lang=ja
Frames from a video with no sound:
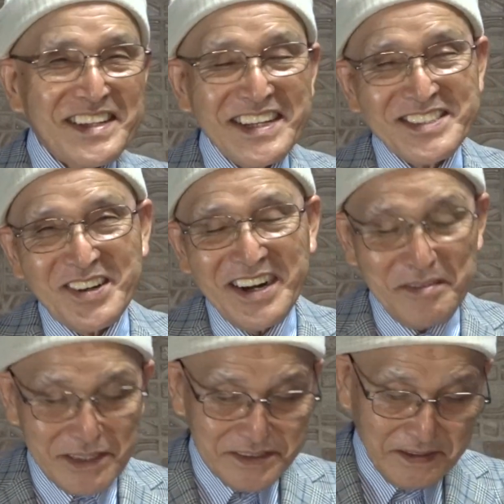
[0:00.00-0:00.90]
でしておら
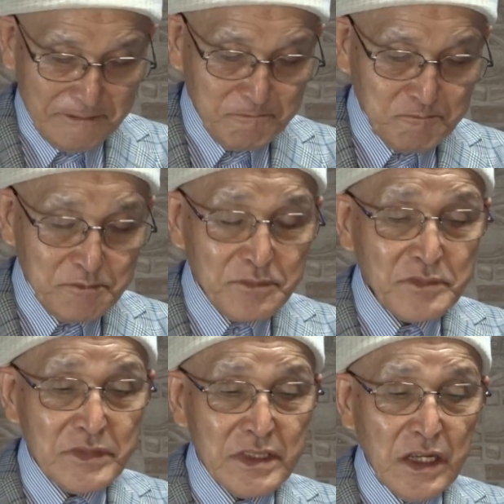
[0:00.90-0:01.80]
れますね。
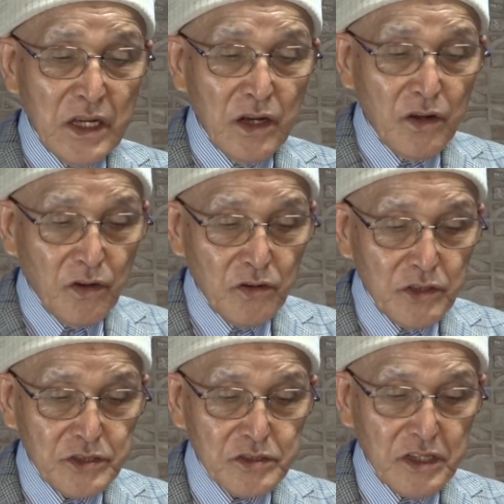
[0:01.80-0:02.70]
こ
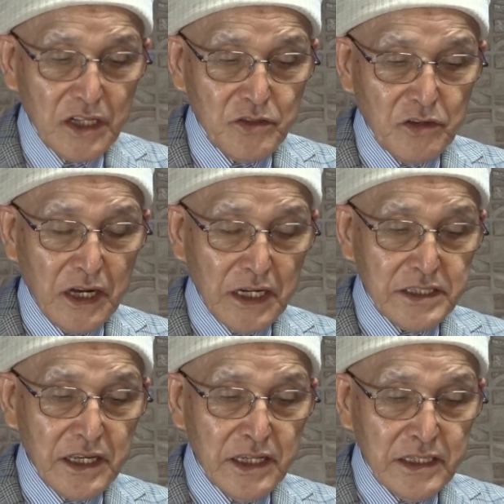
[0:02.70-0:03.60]
の習慣のおかげ
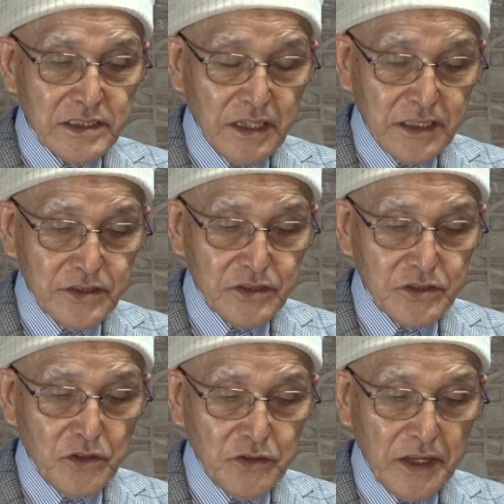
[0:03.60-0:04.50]
で
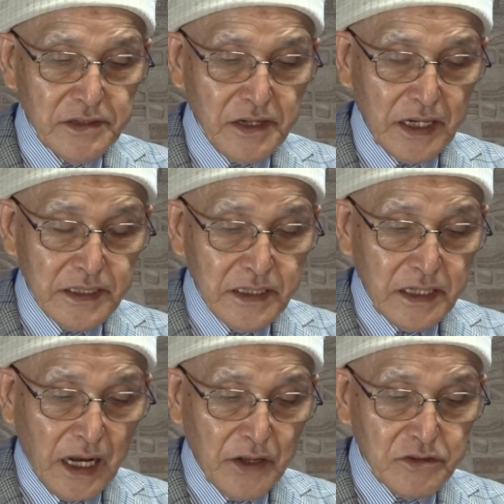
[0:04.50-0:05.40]
35年来
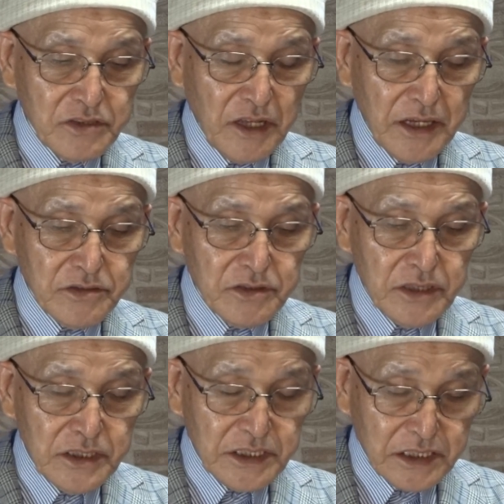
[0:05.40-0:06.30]
通っている
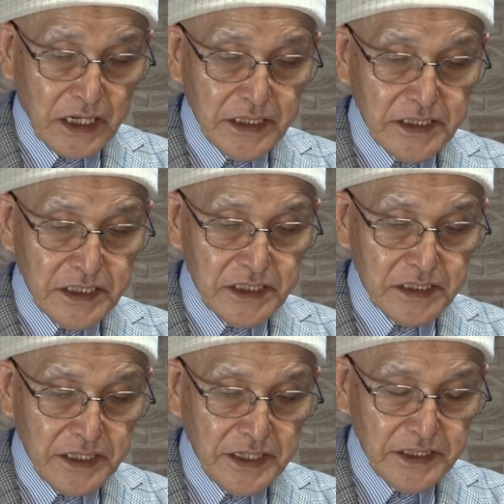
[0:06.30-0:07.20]
歯科医に
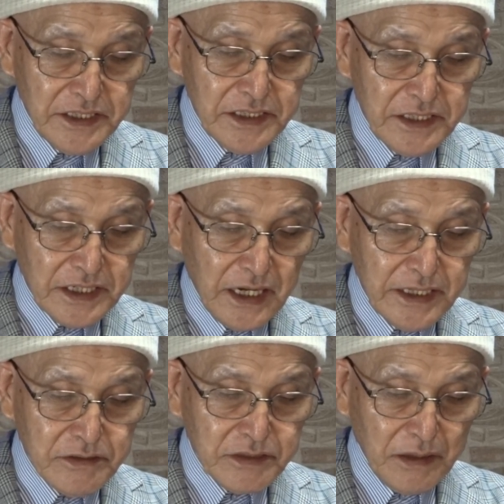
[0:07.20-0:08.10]
年に2
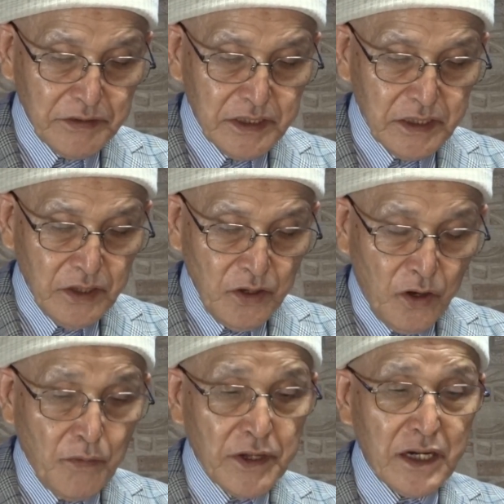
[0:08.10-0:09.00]
回行くたび
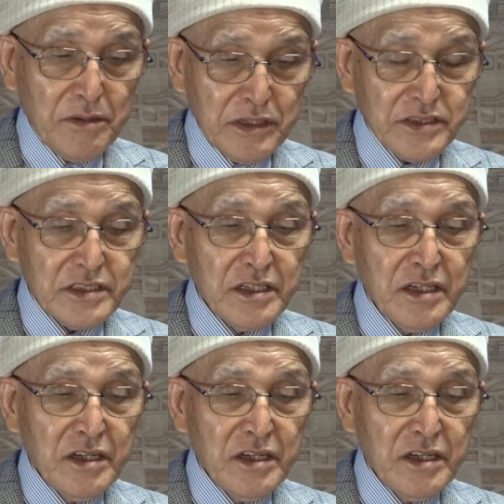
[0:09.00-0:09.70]
褒められます。